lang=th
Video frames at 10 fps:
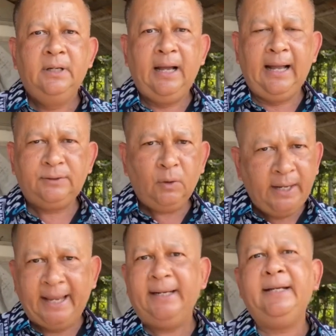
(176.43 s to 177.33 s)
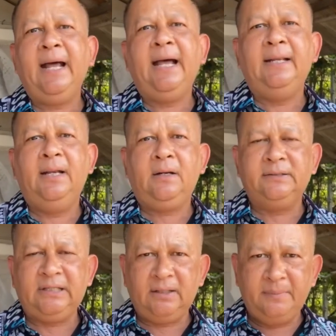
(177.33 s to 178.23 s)
หาต้นเหตุให้ได้แล้วก็
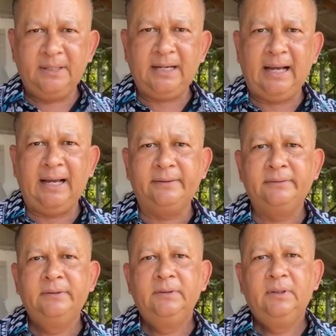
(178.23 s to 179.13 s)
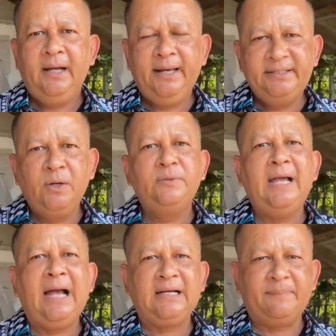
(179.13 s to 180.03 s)
จะดำเนินการให้เยียว
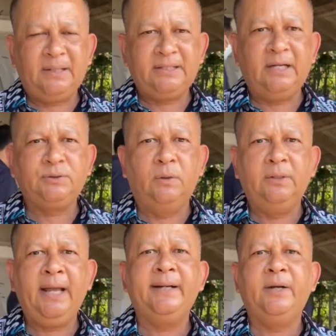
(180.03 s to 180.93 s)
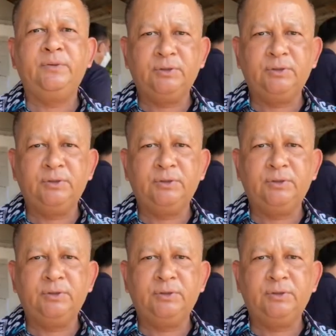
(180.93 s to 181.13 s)
ยากับประชาชนให้เร็วที่